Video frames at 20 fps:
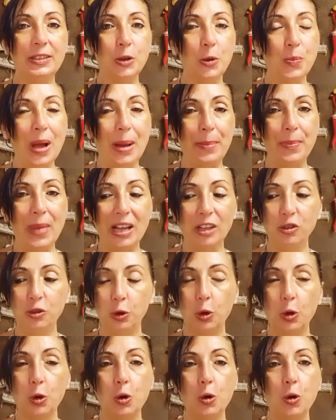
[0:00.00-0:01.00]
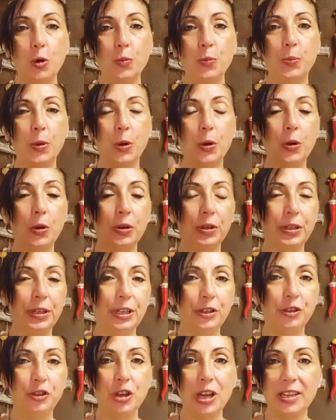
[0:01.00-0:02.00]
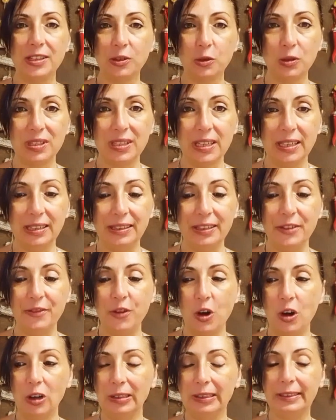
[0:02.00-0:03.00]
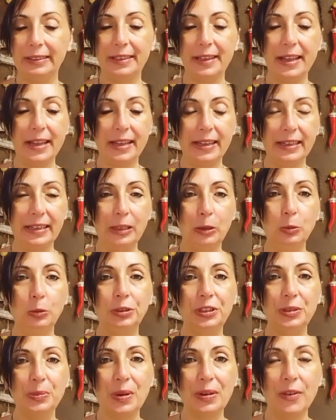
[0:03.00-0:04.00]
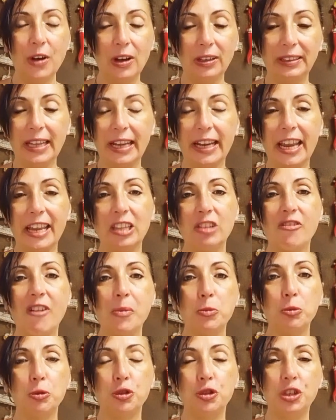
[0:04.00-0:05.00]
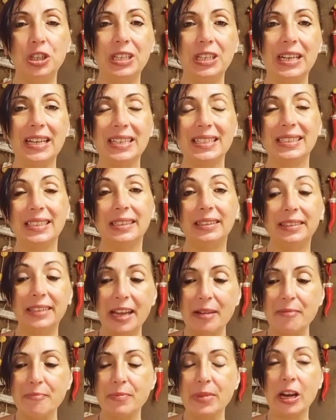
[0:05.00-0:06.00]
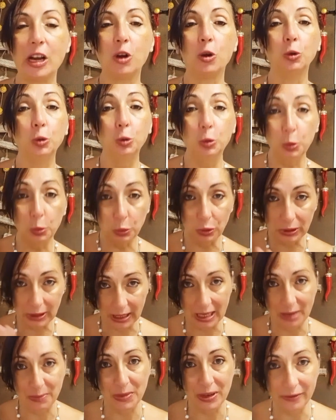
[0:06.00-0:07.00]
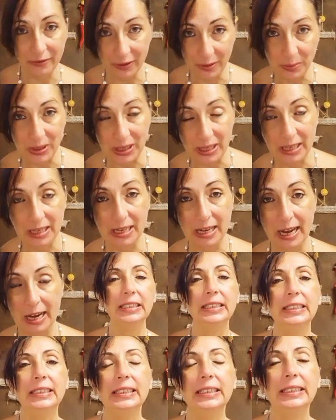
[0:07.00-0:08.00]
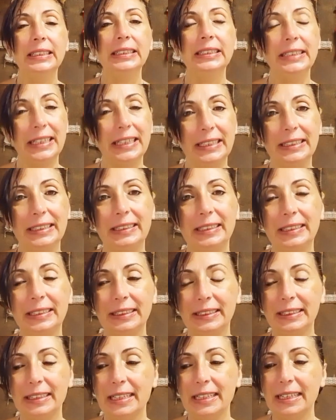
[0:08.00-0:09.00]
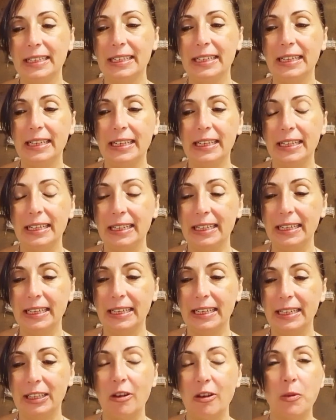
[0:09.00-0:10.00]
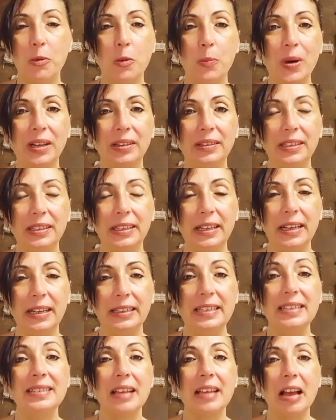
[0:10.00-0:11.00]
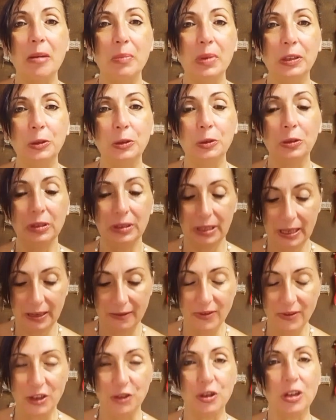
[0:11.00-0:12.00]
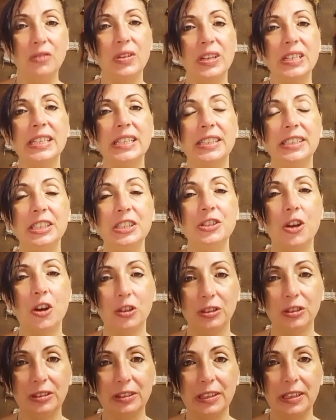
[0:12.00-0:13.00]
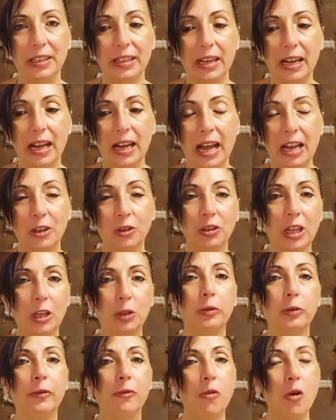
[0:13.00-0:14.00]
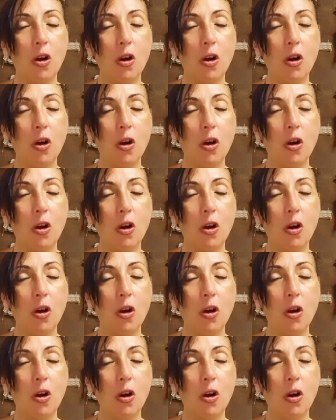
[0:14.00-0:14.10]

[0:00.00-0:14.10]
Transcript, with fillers: Insomma, a maggio lo compro, ci esco sette volte e l'ultima volta che dovevamo uscire a settembre con tutta la mia famiglia, niente. E dovevamo partire di sabato e invece il venerdì notte hanno dato